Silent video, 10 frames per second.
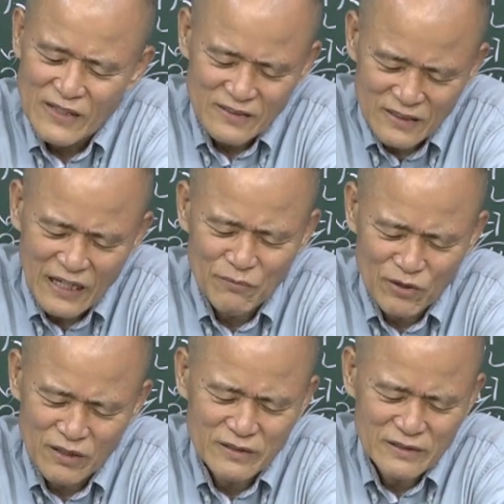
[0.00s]
그냥
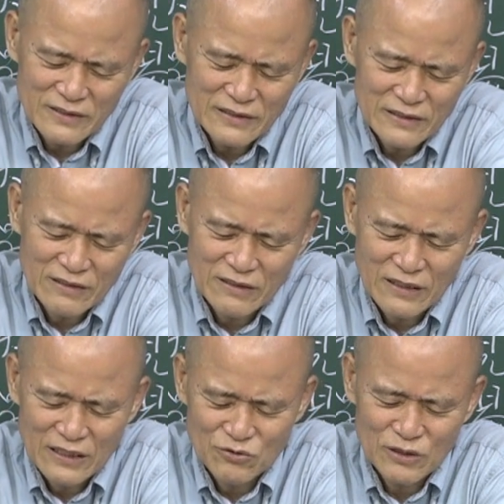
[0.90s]
뭐 그거
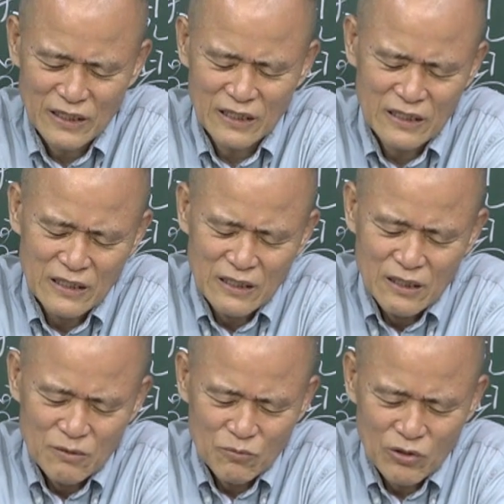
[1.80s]
가지고 내가
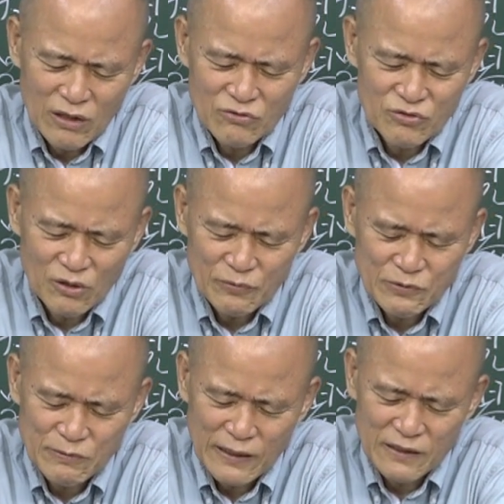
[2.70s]
뭐라 할 수는
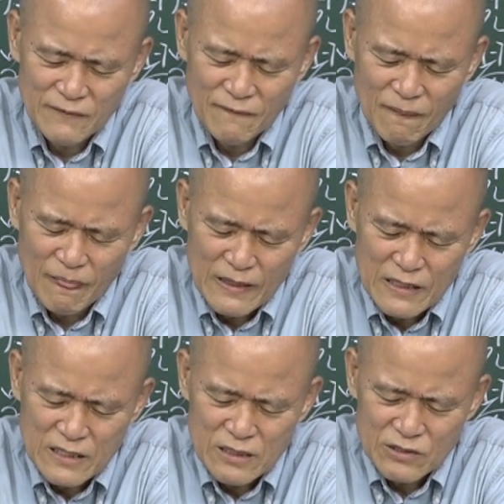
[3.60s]
없지만은
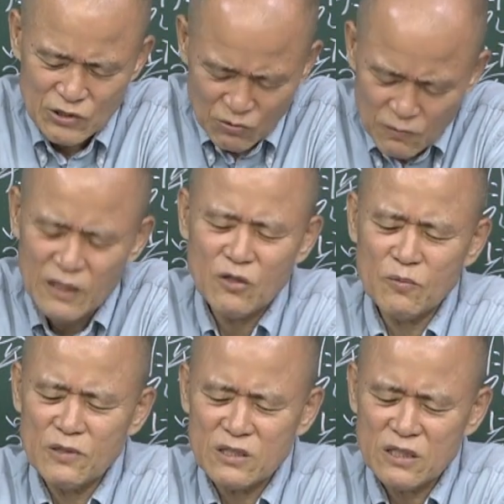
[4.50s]
정말
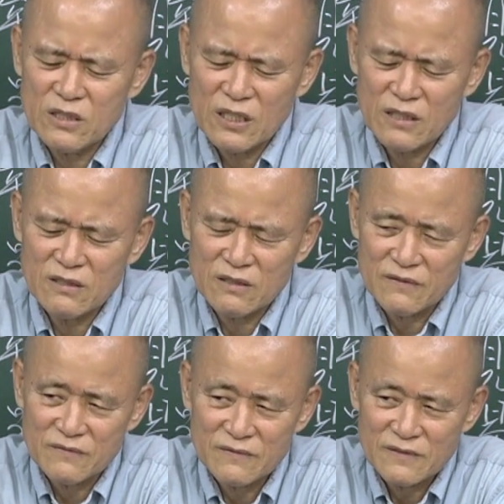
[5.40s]
여러이
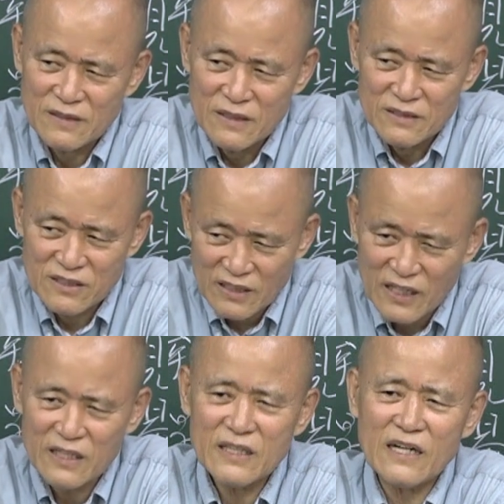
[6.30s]
책은
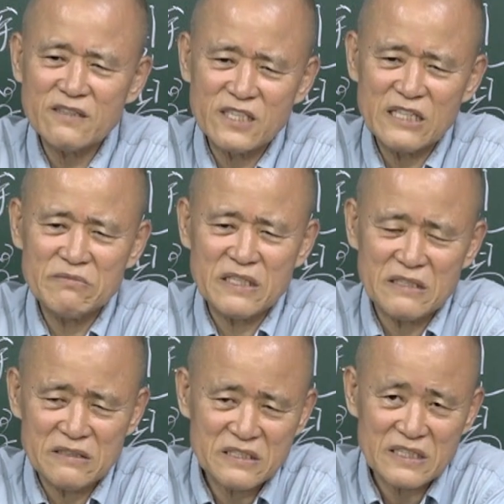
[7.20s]
스케일이 다른 책입니다.
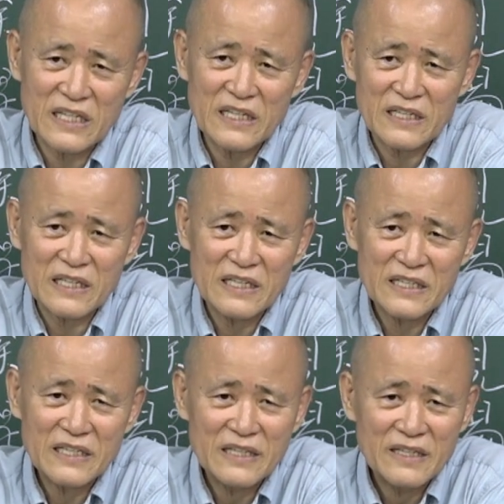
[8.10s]
이건 스케일이.
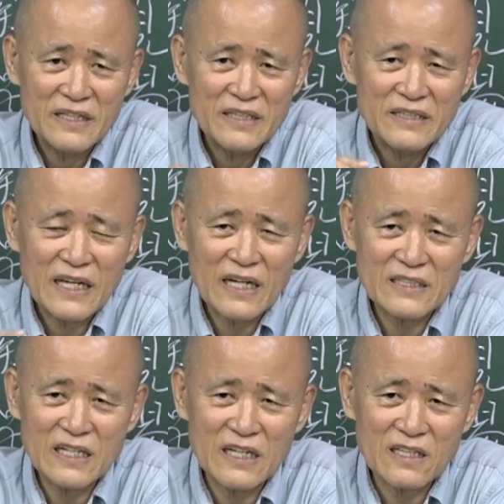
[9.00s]

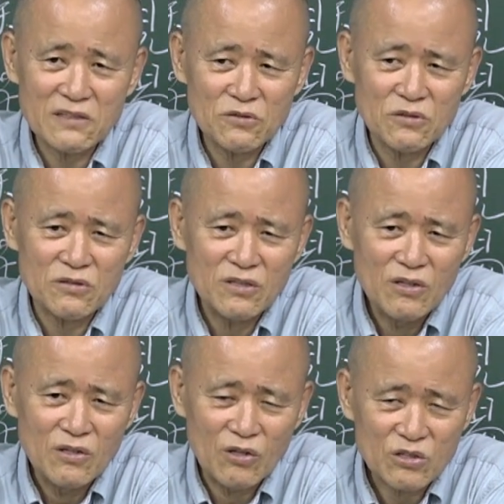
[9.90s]
내가 생각해도
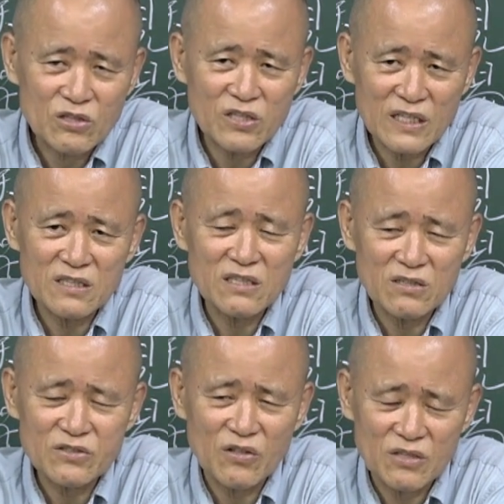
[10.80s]
어떻게 해서
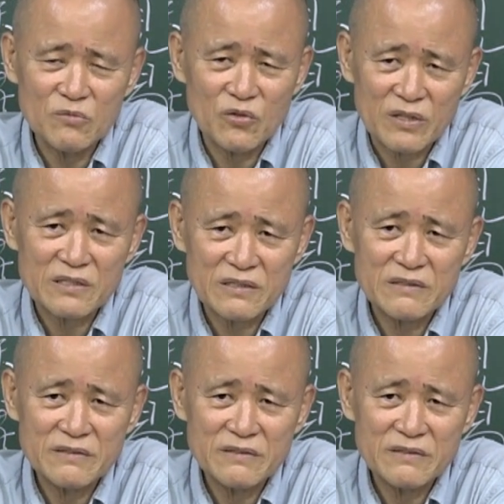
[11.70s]
이걸 썼는지 모르겠어요.